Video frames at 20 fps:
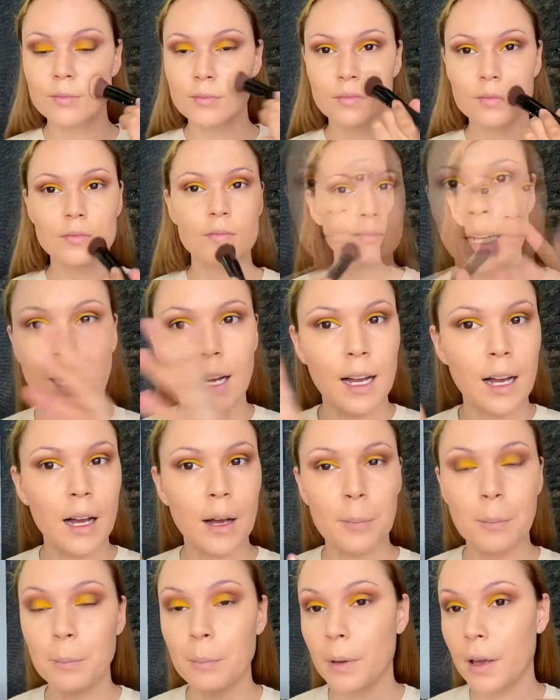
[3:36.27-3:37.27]

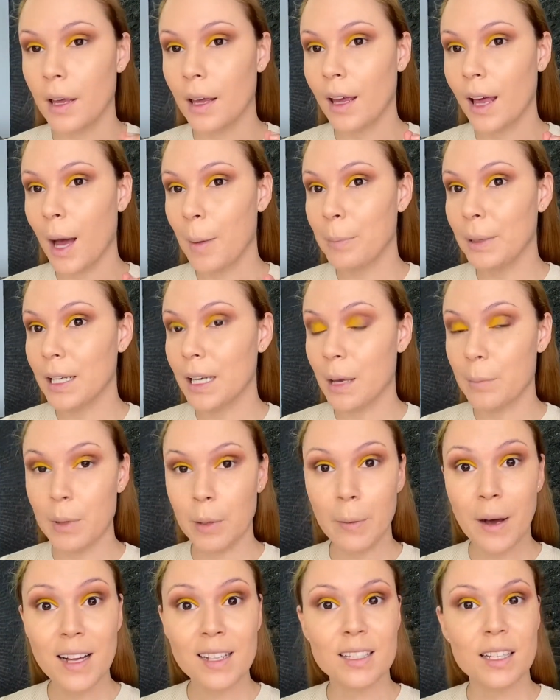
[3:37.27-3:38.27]
Ya me apliqué mi
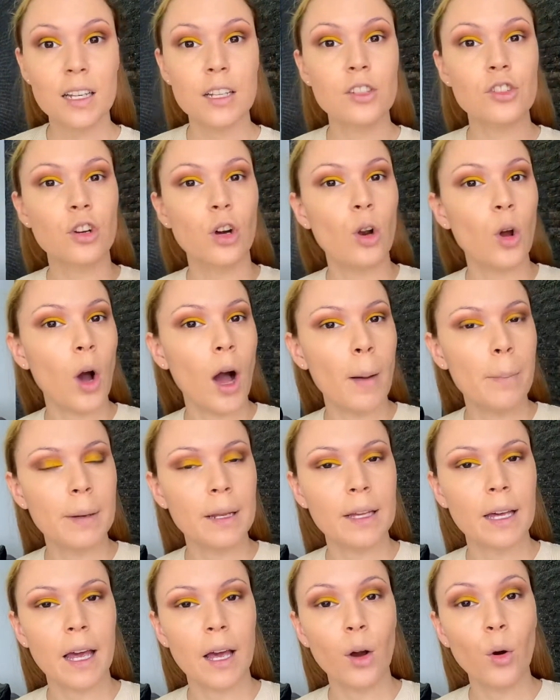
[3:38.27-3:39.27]
base, solo
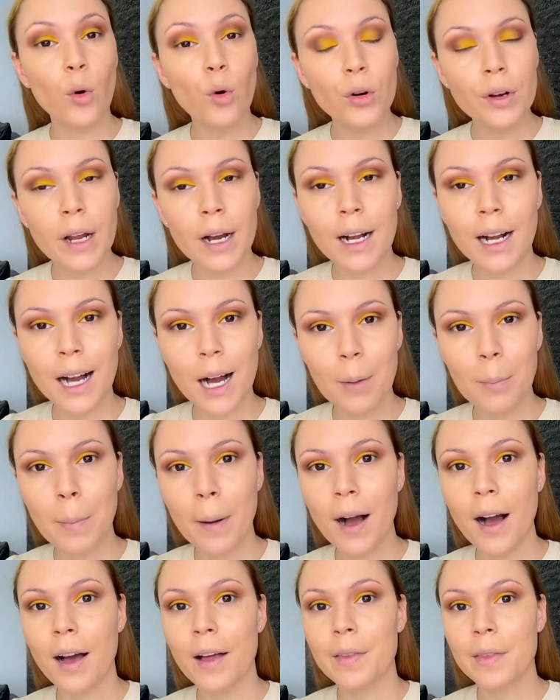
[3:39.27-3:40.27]
apliqué una
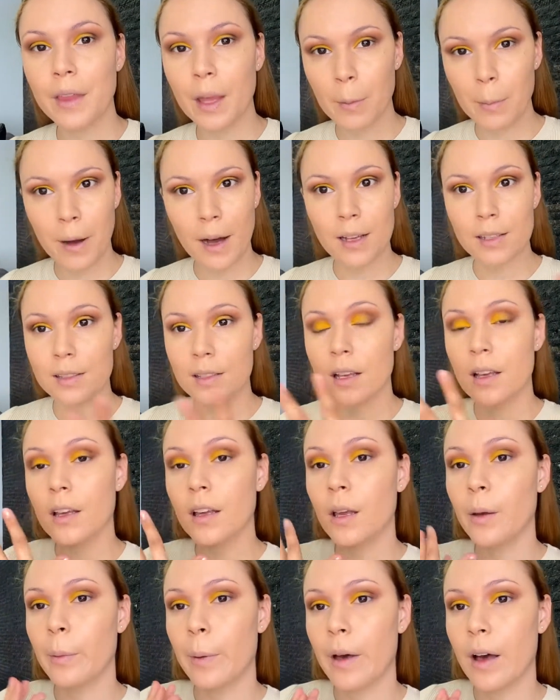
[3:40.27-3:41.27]
capa de base
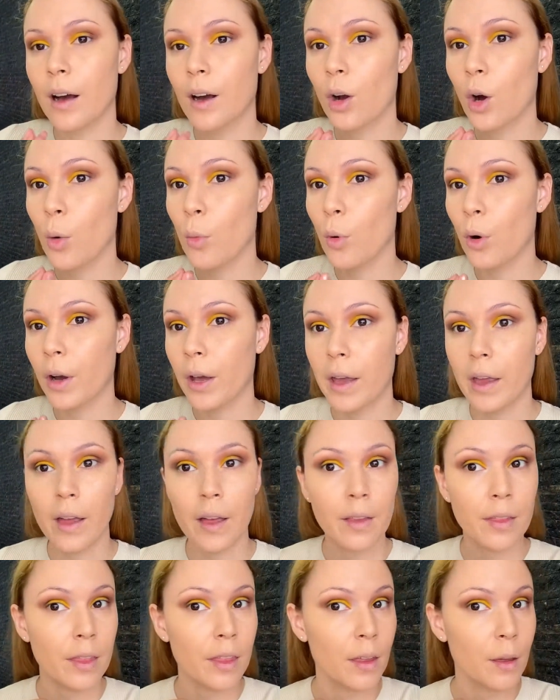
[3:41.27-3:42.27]
y vean cómo
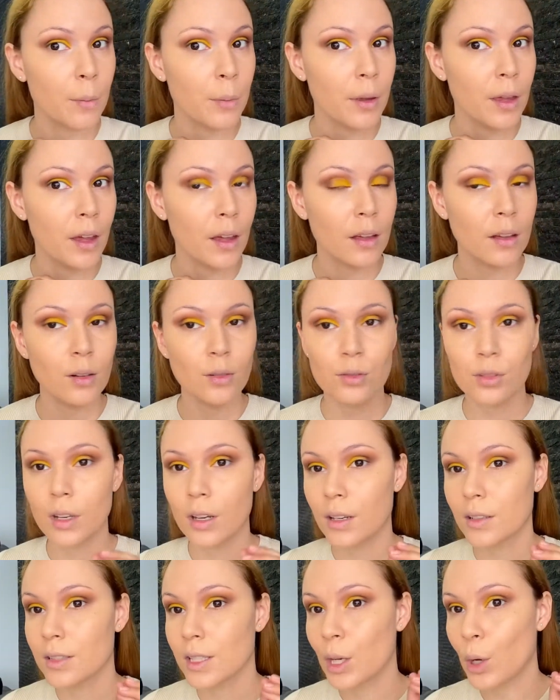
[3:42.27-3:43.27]
queda de bien, o
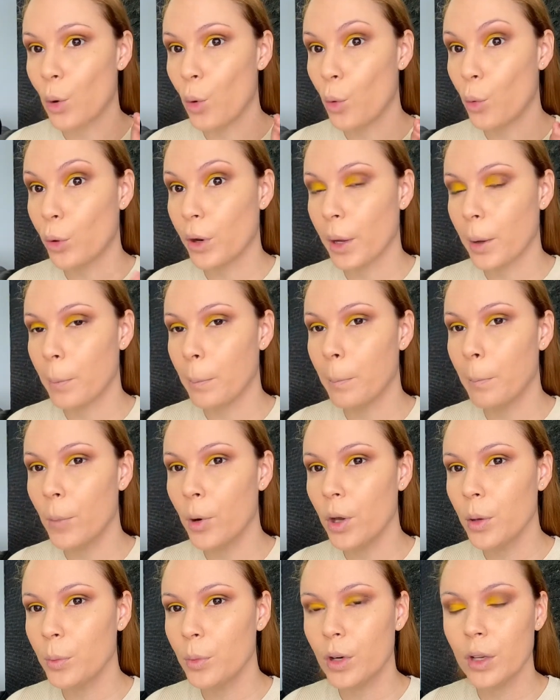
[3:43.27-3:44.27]
sea, si cubre
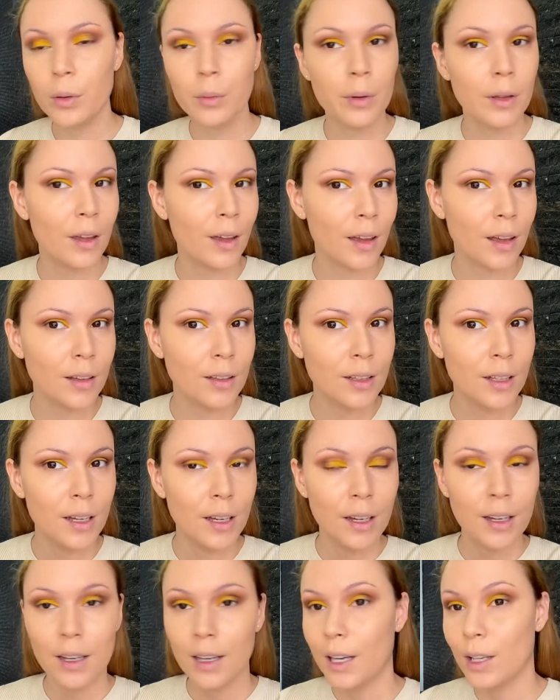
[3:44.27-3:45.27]
muy muy bien.
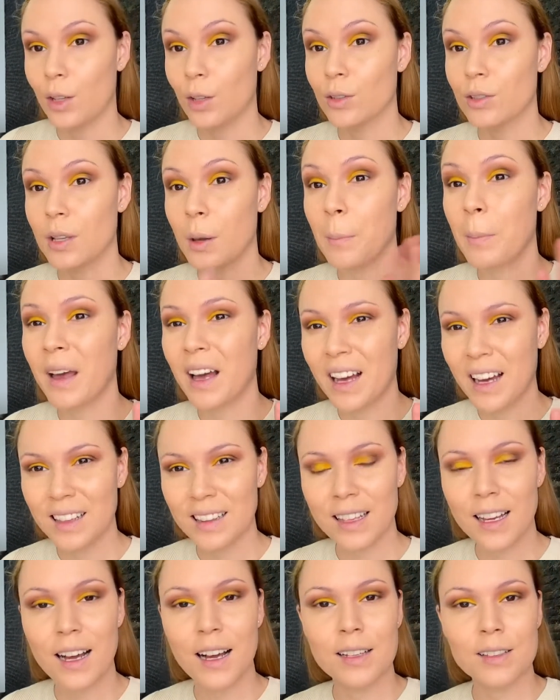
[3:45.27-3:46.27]
Entonces me
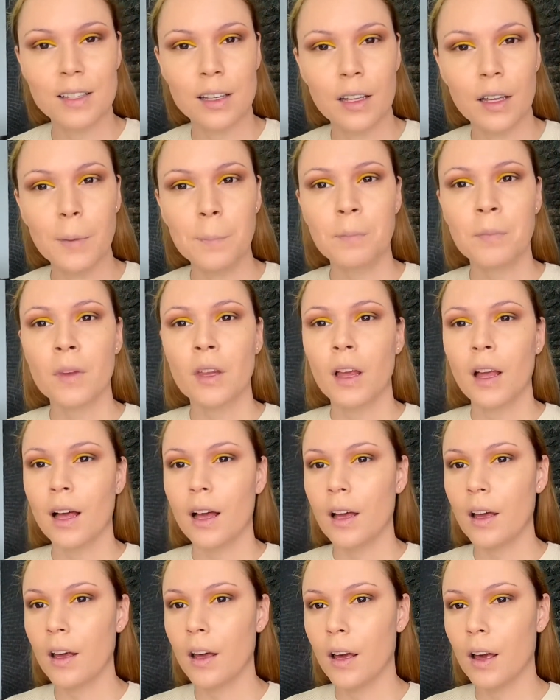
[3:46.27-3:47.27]
encanta así
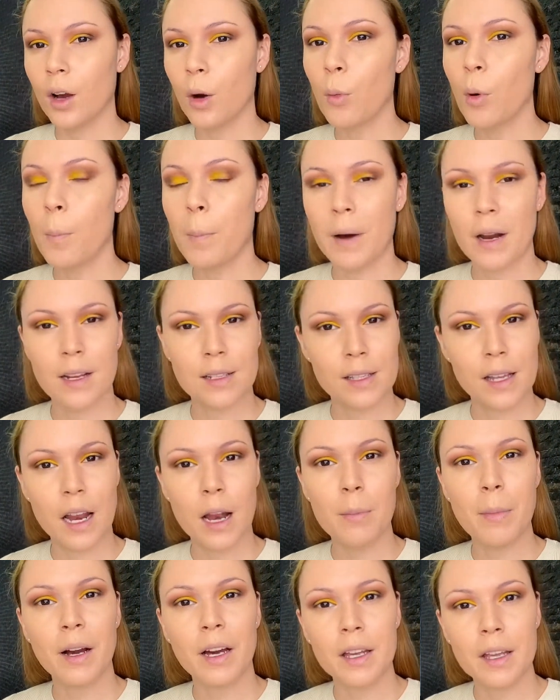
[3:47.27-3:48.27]
eh, como para hacer
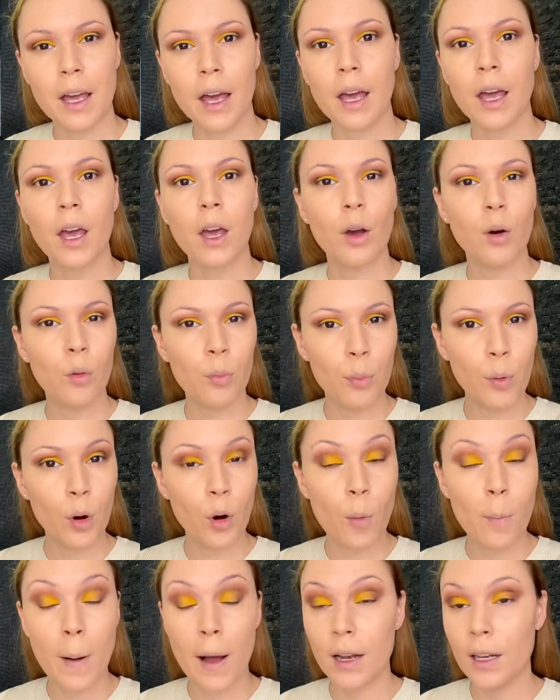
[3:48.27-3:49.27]
el maquillaje un
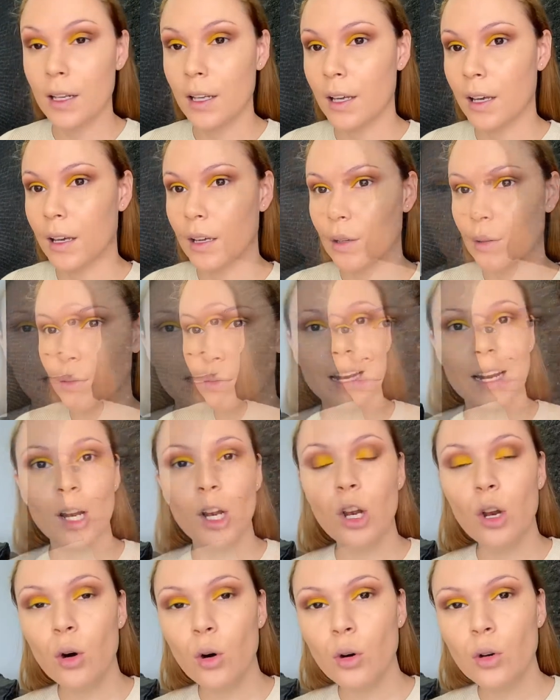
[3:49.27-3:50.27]
poco más ligero. Voy a dar
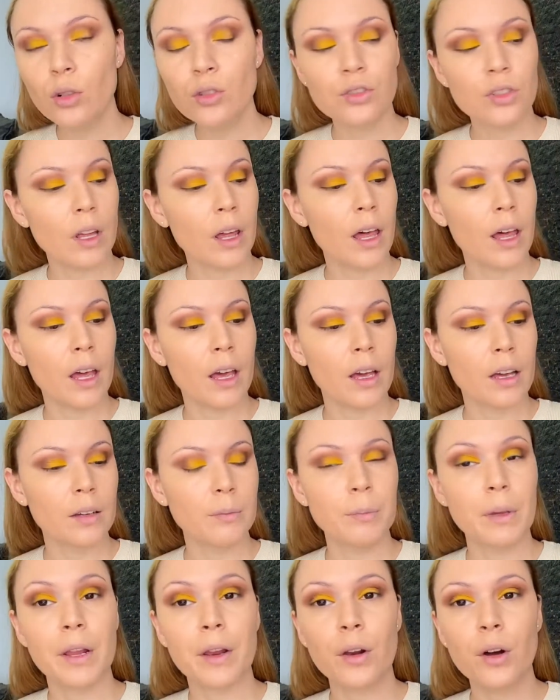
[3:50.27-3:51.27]
luz
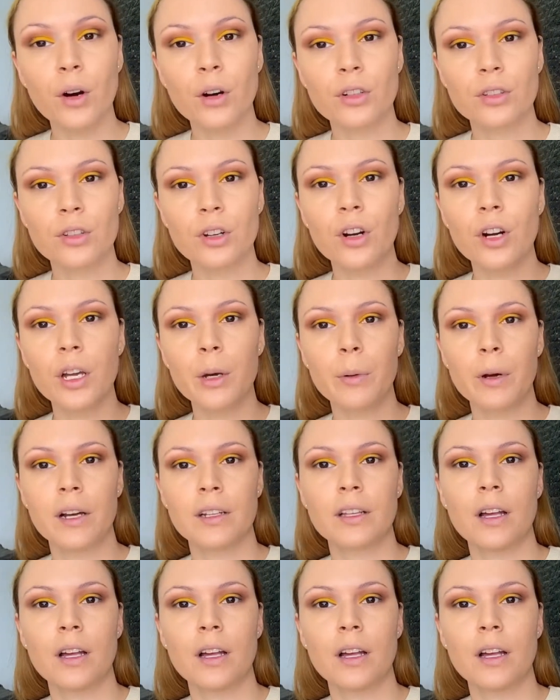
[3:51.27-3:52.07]
en mi rostro y voy a estar